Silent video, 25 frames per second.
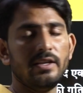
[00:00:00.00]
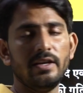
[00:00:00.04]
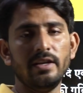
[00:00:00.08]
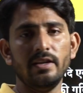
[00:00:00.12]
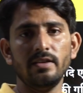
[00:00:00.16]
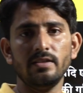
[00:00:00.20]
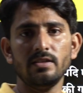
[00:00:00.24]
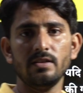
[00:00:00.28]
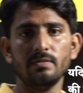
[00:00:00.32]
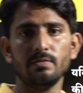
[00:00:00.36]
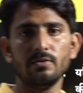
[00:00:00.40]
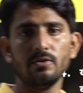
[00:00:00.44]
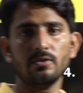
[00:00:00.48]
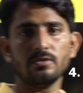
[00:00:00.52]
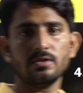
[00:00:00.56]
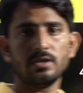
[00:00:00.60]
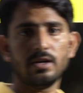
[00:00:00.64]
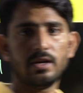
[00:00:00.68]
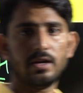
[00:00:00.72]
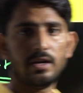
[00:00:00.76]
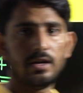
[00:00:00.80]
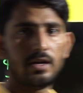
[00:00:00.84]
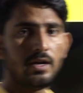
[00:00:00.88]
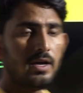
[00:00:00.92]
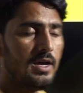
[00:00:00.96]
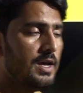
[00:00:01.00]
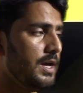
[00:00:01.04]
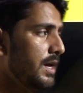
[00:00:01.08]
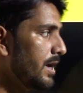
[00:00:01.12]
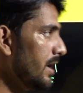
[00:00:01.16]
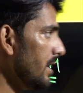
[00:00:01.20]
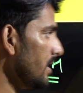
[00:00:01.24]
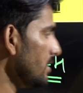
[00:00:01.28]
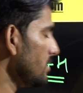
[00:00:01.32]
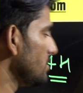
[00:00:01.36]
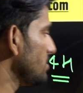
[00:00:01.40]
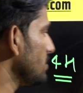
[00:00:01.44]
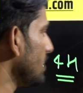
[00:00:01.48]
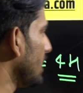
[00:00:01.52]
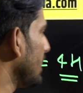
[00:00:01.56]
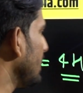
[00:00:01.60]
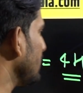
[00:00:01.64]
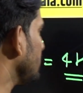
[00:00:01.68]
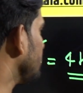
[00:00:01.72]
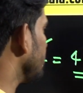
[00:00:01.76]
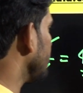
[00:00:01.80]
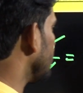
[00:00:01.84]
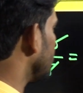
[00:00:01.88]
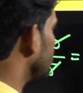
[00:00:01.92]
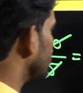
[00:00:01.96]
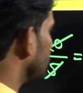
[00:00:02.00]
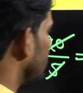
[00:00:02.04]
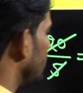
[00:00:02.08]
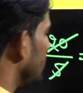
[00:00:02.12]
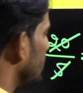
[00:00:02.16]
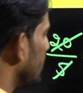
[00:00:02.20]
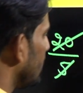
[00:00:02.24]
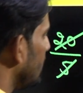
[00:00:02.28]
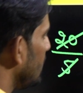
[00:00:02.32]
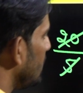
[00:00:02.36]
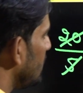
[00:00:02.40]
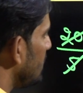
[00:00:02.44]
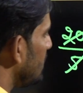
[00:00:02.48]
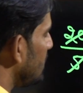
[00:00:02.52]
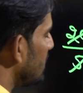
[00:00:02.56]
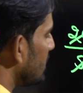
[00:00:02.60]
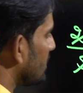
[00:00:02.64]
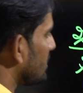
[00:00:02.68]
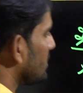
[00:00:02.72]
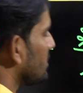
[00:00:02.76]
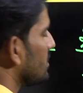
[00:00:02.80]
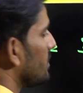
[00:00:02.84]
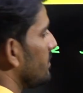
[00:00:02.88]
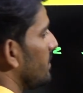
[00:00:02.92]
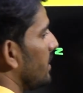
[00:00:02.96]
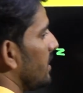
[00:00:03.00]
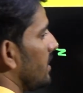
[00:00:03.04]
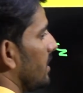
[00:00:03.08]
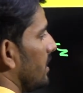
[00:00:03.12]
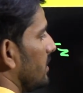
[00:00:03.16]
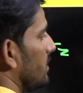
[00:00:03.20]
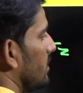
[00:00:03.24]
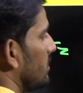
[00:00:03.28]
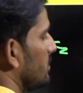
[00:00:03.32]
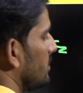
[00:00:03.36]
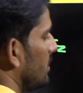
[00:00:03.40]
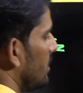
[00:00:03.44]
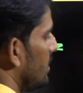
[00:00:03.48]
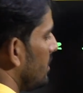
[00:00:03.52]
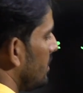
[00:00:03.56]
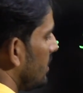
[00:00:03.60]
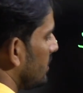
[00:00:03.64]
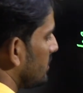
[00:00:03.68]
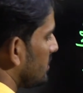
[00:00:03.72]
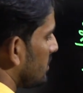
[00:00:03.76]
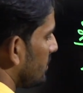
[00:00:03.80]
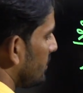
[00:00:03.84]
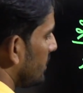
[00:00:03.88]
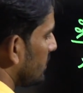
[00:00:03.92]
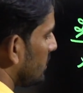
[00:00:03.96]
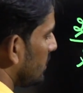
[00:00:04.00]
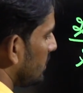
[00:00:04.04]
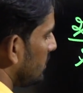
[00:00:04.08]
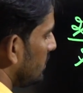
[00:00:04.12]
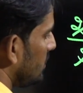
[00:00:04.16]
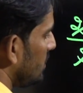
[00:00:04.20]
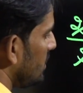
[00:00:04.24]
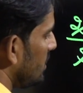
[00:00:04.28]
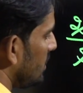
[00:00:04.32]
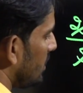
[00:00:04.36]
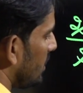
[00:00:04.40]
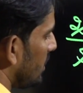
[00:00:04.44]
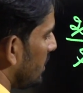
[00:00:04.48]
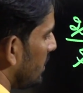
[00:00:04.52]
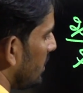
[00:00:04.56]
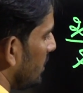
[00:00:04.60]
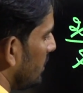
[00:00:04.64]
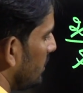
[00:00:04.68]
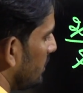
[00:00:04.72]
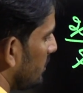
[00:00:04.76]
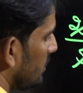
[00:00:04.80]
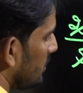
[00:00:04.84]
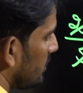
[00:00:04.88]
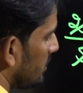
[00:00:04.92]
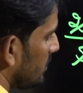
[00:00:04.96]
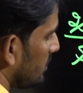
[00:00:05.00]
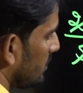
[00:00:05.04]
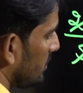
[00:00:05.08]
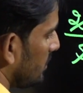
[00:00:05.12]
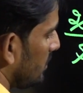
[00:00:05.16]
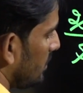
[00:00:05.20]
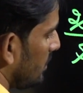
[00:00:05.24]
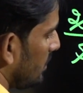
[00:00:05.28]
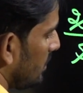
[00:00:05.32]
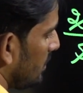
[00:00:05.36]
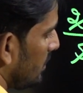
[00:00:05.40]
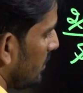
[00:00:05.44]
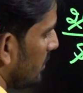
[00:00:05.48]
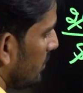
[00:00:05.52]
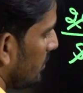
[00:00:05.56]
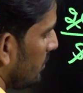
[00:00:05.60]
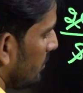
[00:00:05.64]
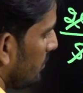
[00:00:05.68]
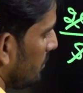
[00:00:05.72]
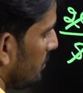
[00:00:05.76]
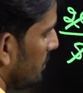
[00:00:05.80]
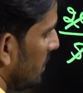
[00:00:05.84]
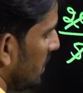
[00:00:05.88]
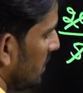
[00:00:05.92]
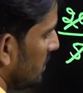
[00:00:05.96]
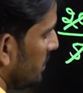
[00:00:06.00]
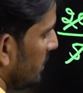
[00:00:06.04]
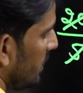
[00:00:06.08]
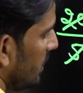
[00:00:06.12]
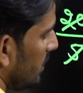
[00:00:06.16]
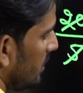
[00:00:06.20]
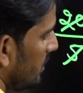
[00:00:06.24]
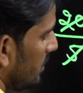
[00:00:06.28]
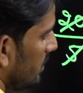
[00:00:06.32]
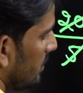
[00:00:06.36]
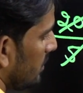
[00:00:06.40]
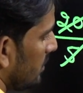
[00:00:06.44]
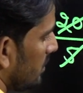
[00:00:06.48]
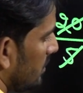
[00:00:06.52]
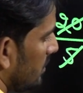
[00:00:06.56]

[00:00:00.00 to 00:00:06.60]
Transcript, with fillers: देरी से पहुंचा है 40 मिनट देरी यानी नियत समय क्या था सर नियत समय था तीन घंटा बीस मिनट